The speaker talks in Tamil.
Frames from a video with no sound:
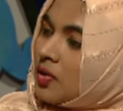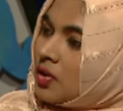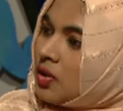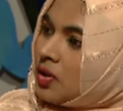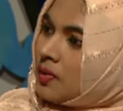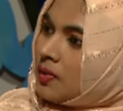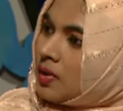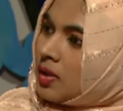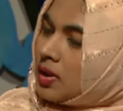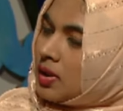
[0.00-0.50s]
மற்ற
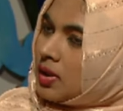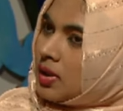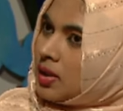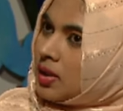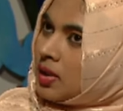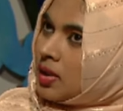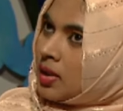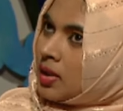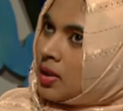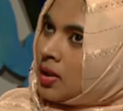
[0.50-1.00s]
விஷயம்
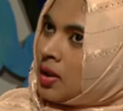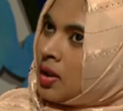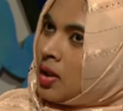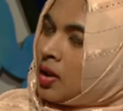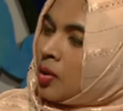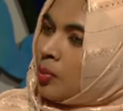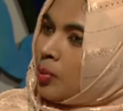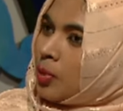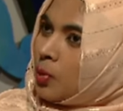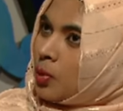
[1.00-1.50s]
வந்து
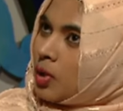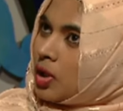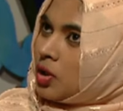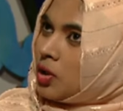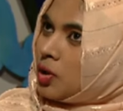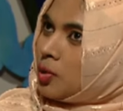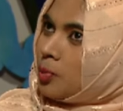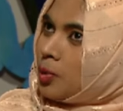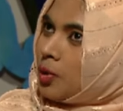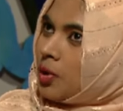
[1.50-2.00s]

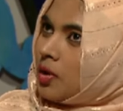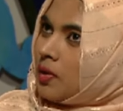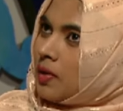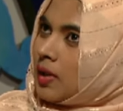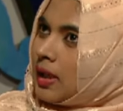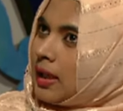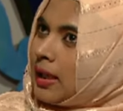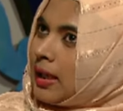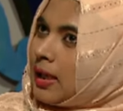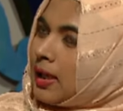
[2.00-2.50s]
பியூட்டிஷியன்
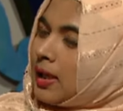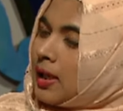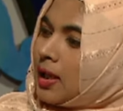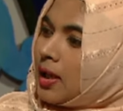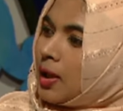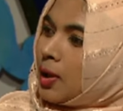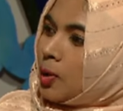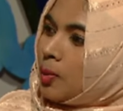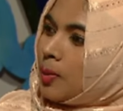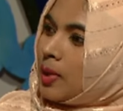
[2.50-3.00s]
பொறுத்தவரையில்
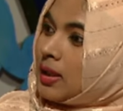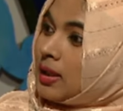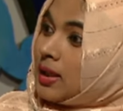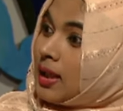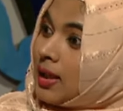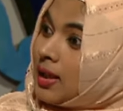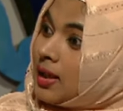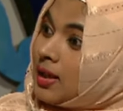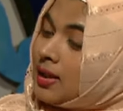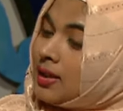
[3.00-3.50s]
எல்லாருமே
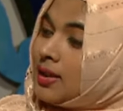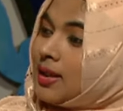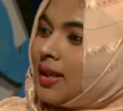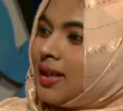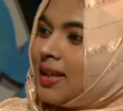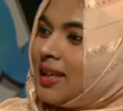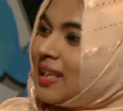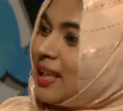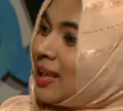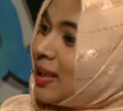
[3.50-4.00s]

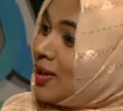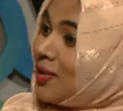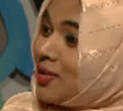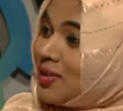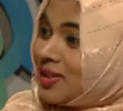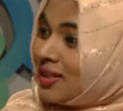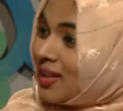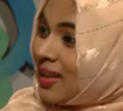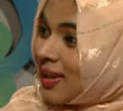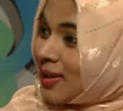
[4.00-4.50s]
தனக்குத்தானே
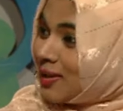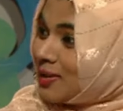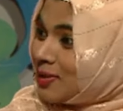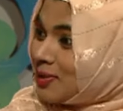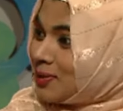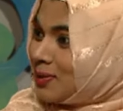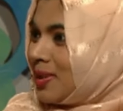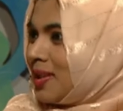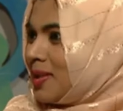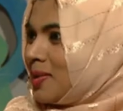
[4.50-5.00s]
நிறைய விஷயத்தை
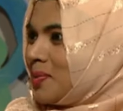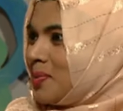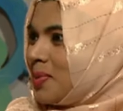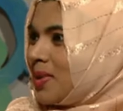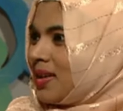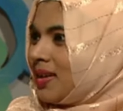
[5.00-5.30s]
அறிஞ்சு கொண்டு